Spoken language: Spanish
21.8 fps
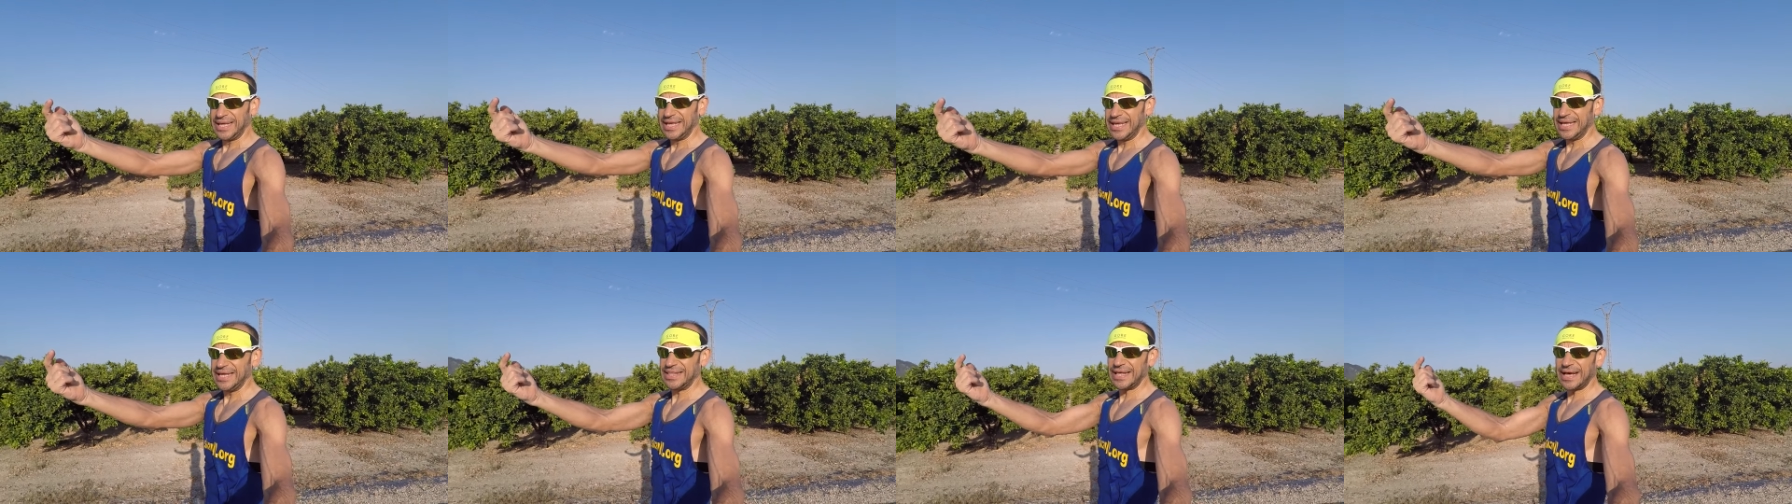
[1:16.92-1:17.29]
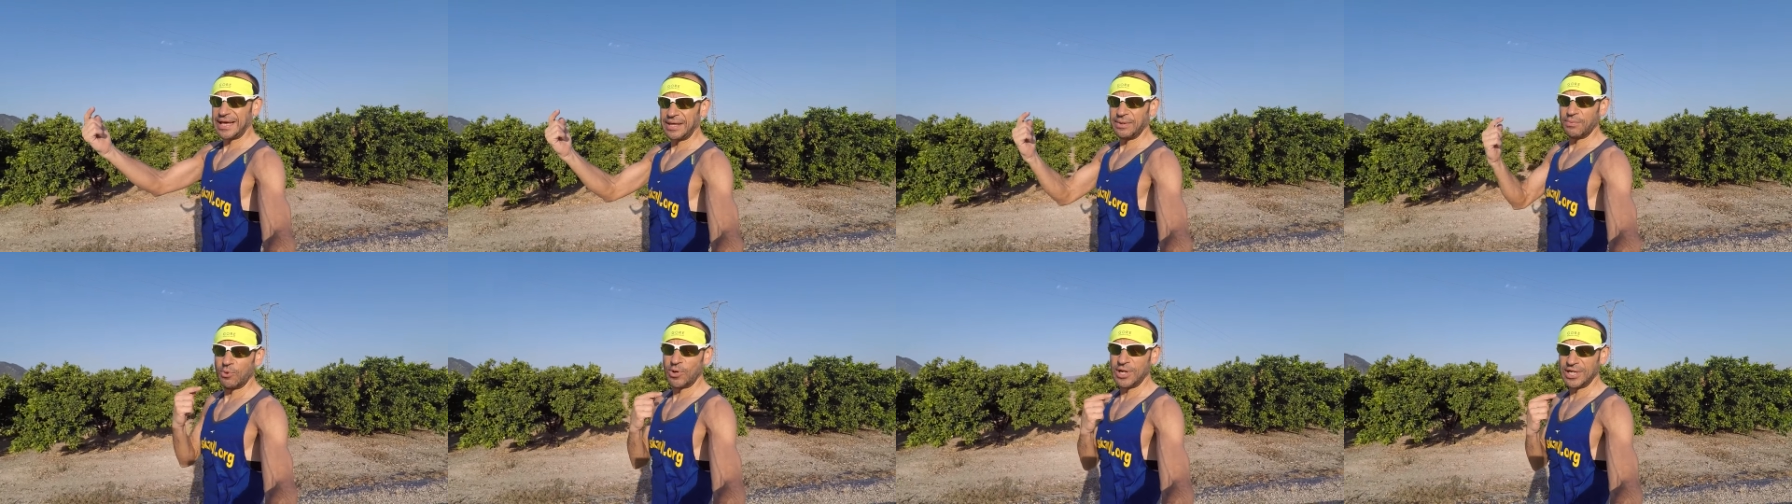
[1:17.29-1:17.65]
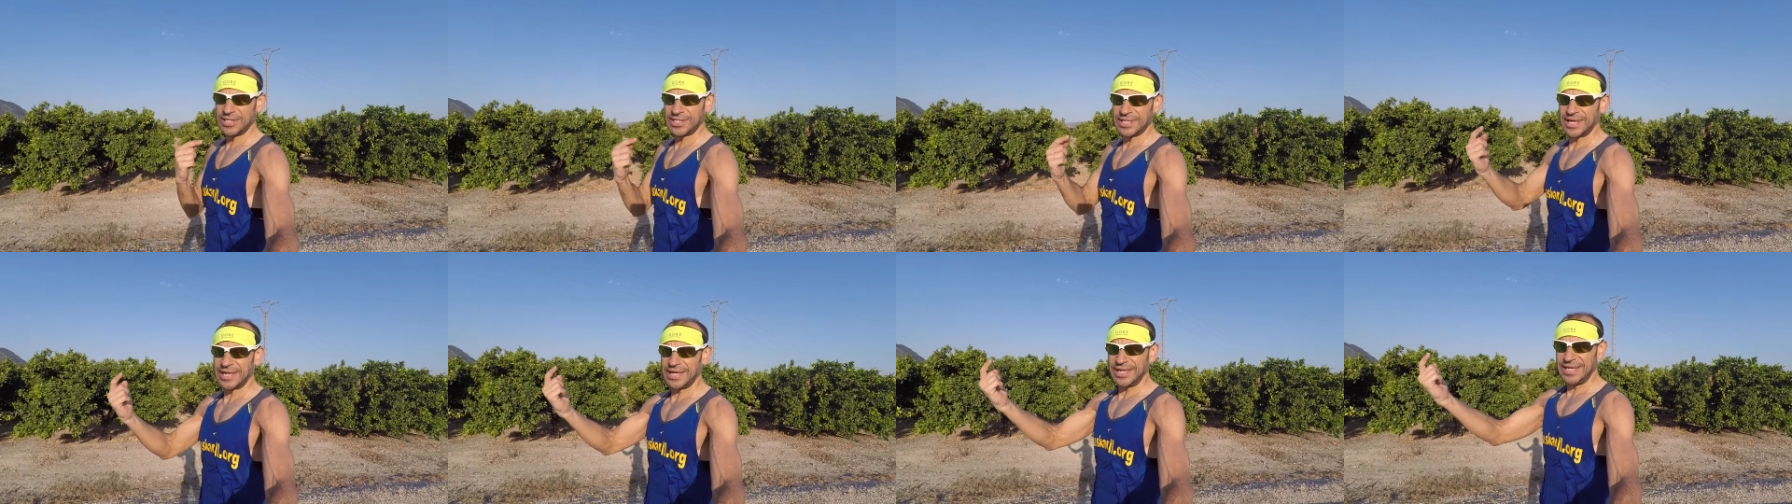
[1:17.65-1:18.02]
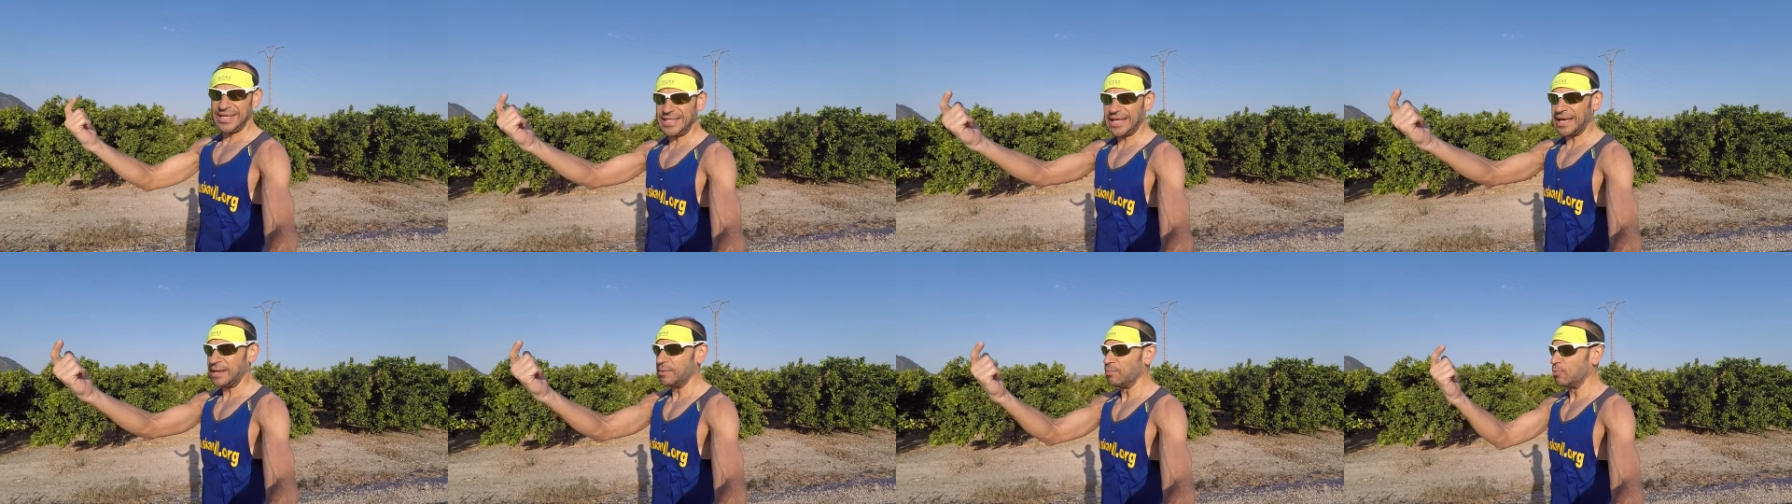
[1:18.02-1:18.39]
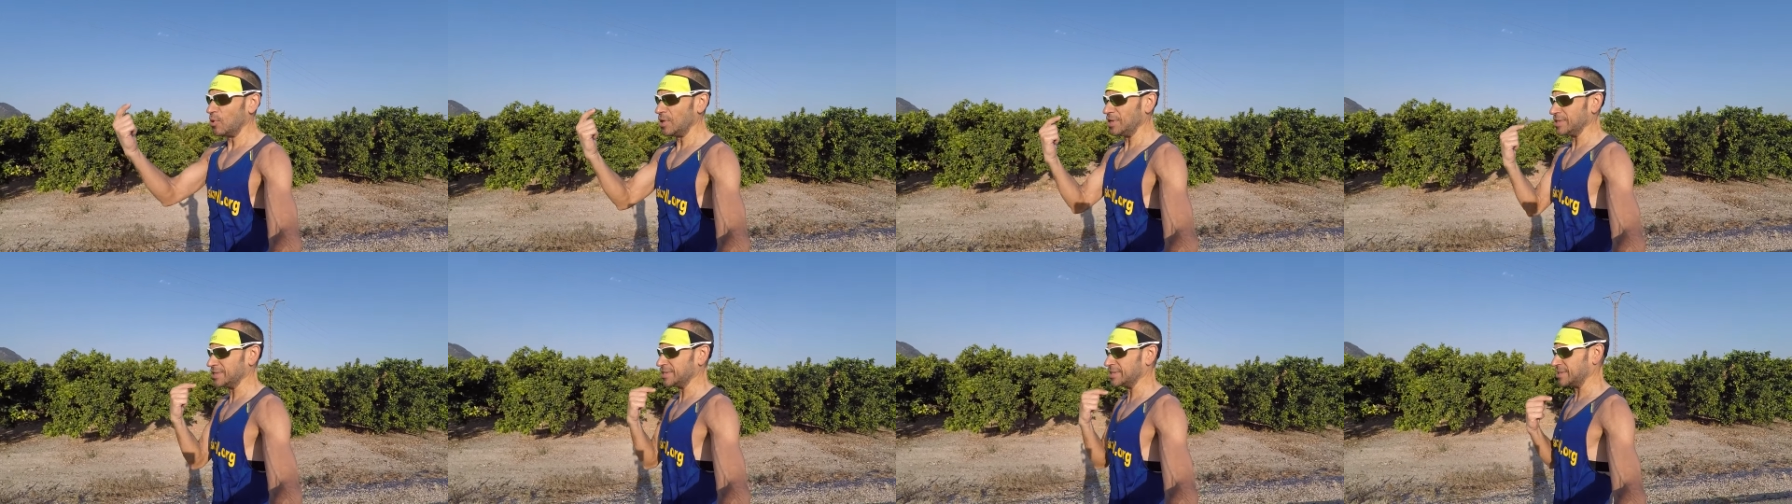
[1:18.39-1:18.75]
ida y vuelta, ida y
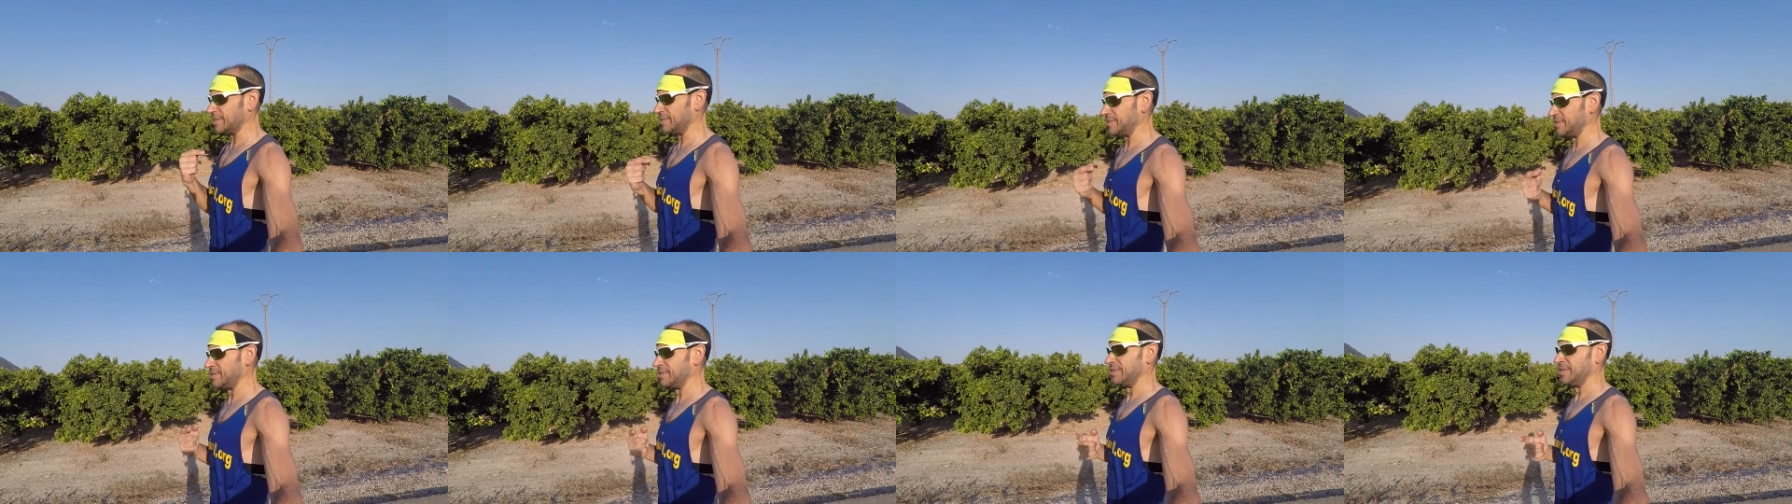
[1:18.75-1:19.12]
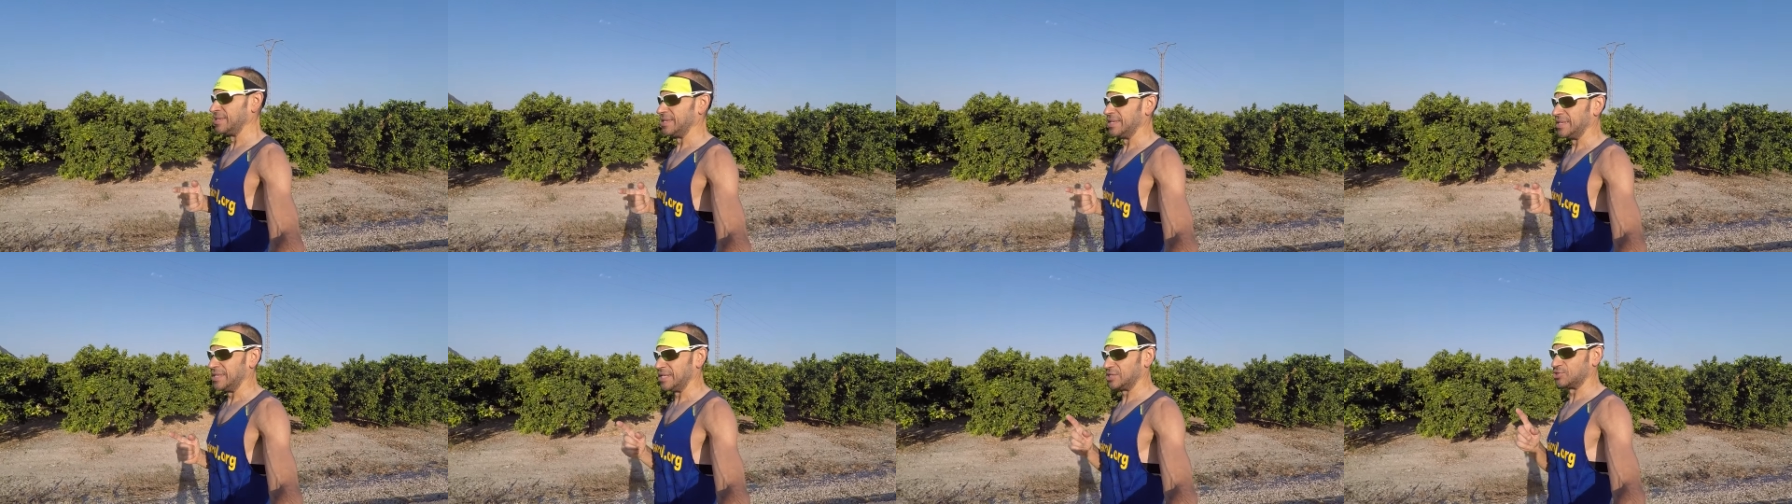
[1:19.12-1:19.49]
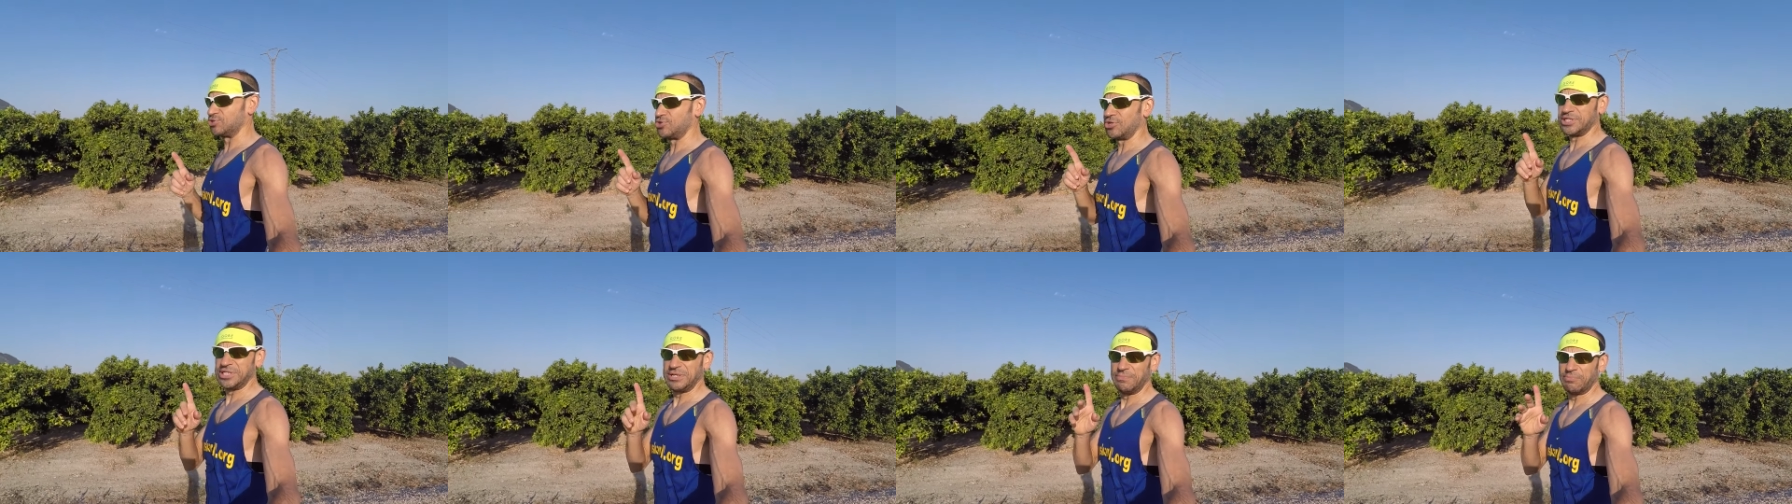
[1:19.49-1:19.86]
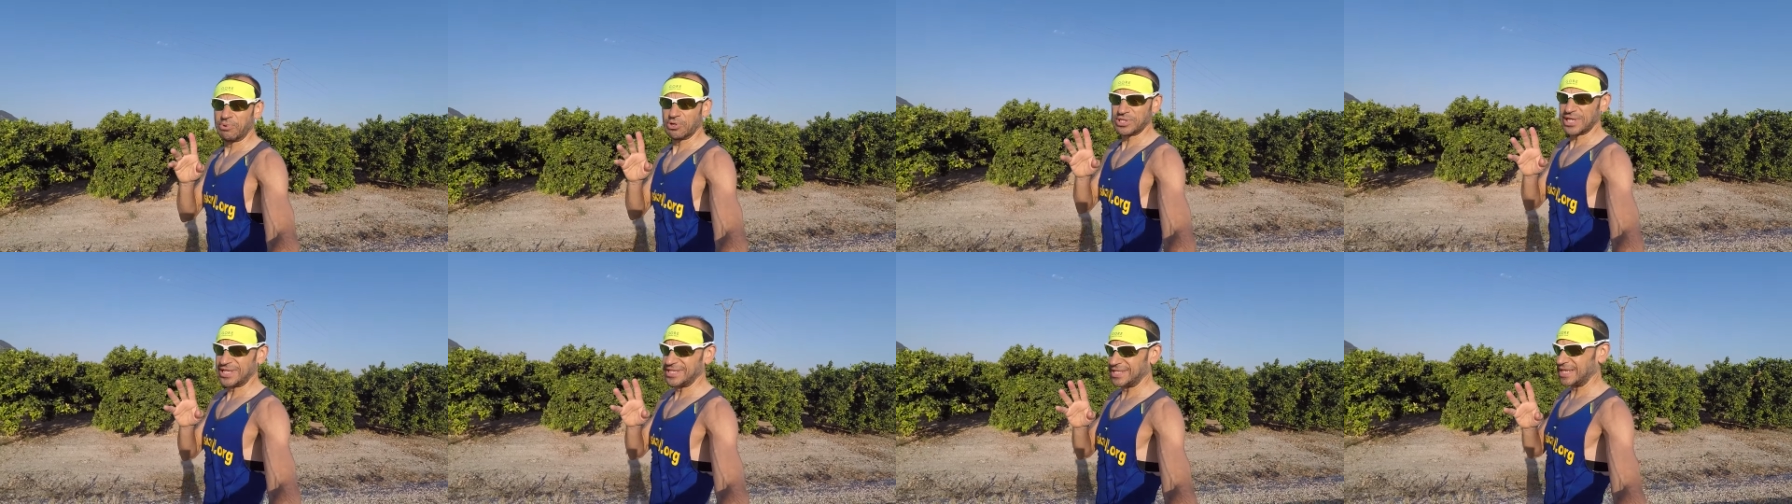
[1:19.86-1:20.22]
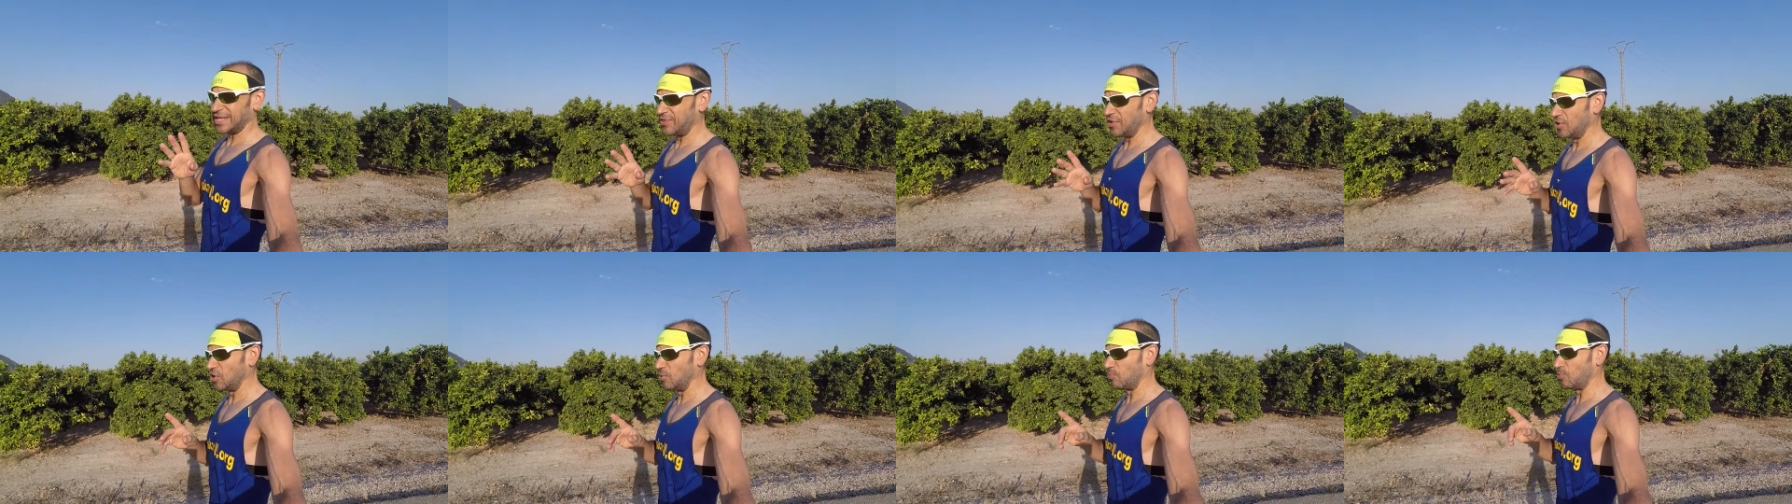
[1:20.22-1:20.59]
vuelta. Y esto es importante
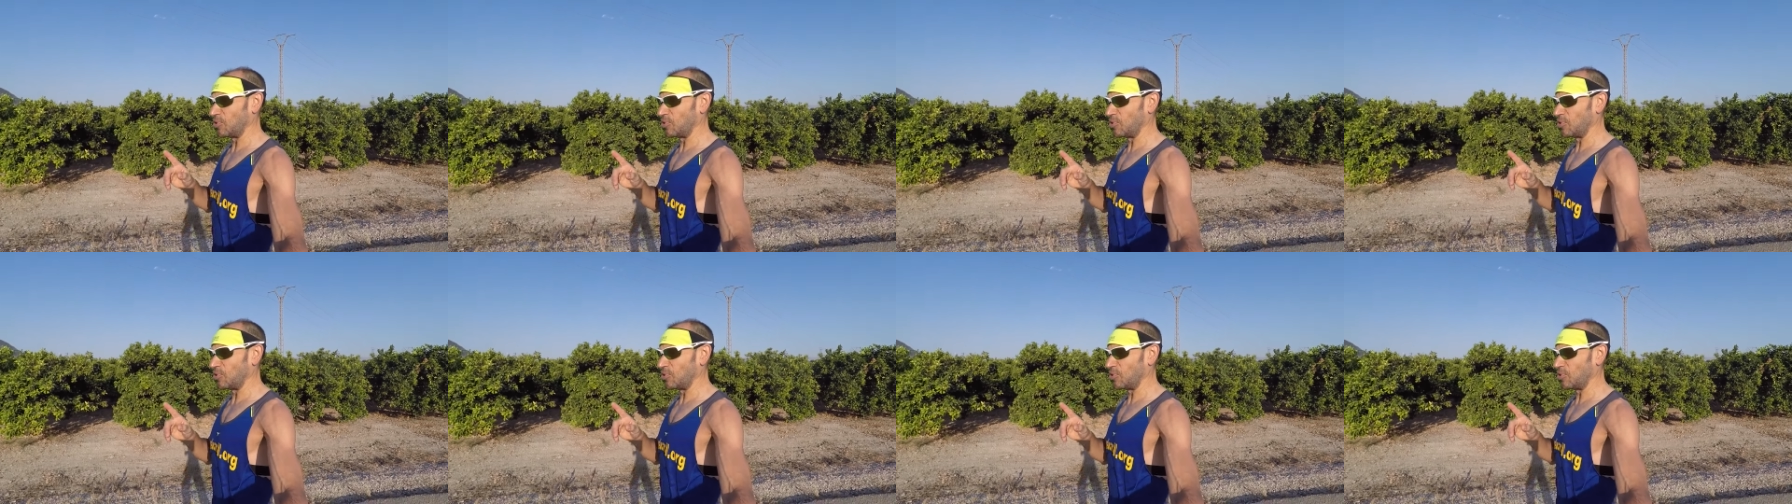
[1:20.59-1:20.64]
decirlo